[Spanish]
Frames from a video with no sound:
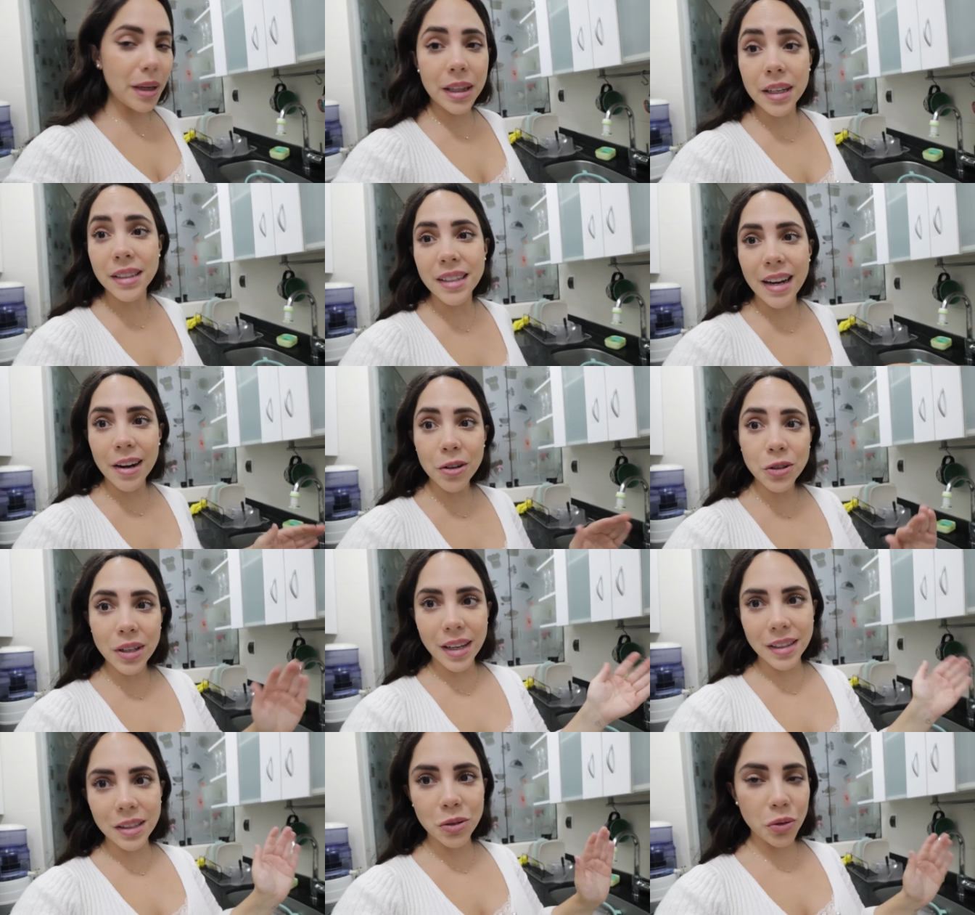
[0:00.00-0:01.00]
Mientras el arroz se
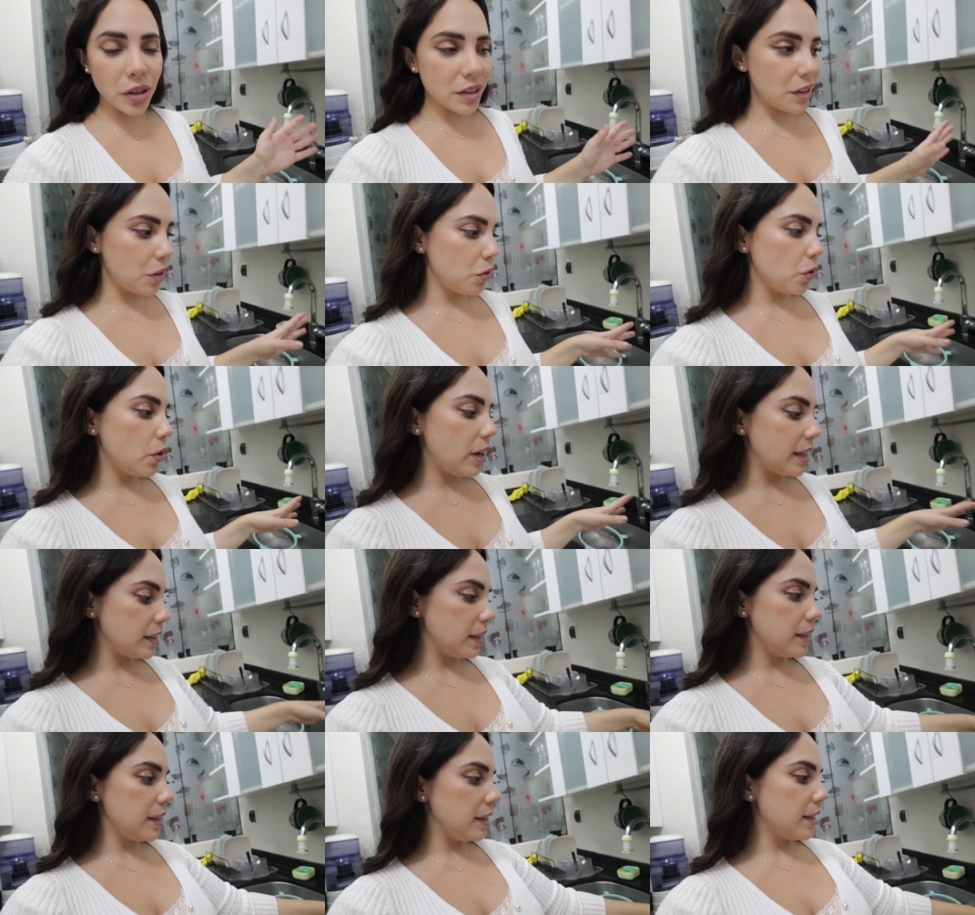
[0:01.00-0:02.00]
hace estoy haciendo la
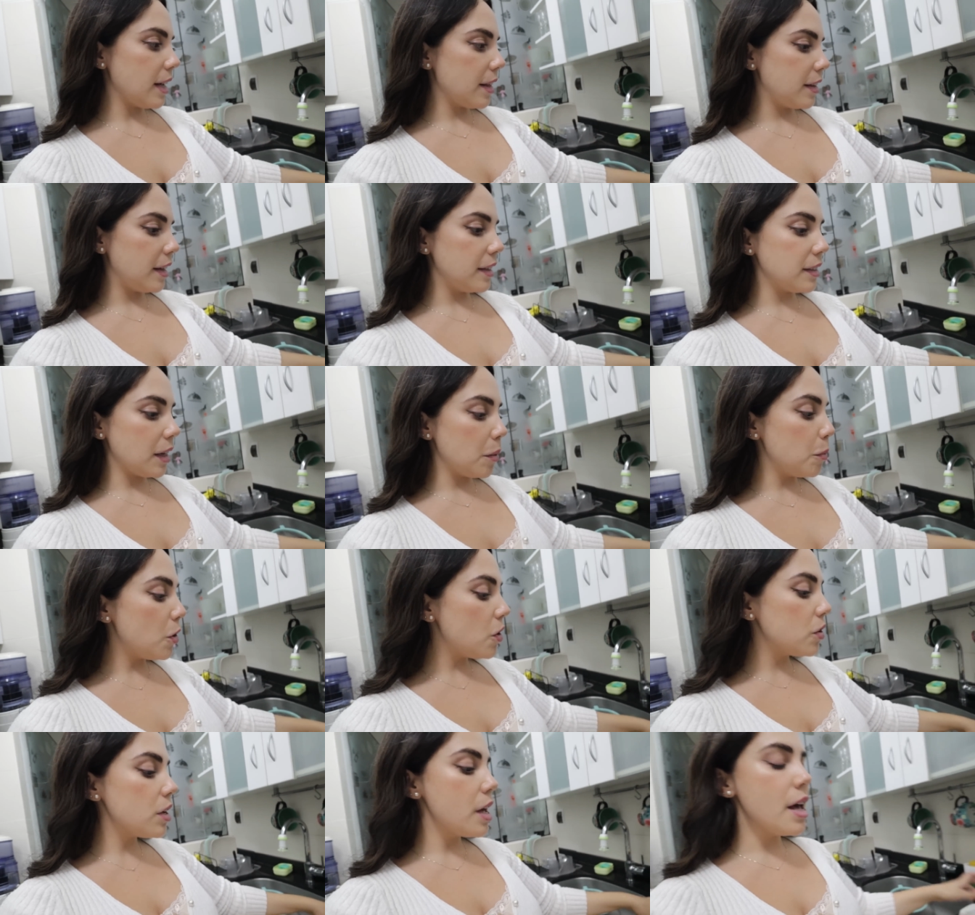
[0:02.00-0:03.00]
salsita del
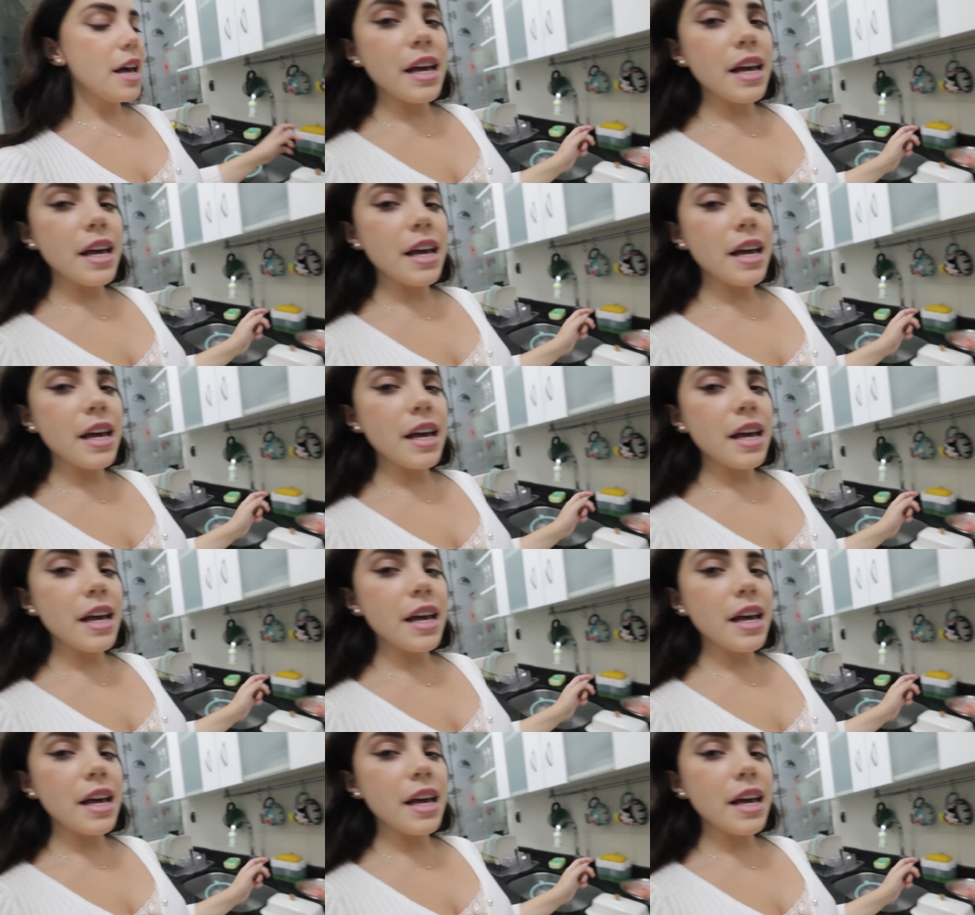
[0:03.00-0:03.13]
salmón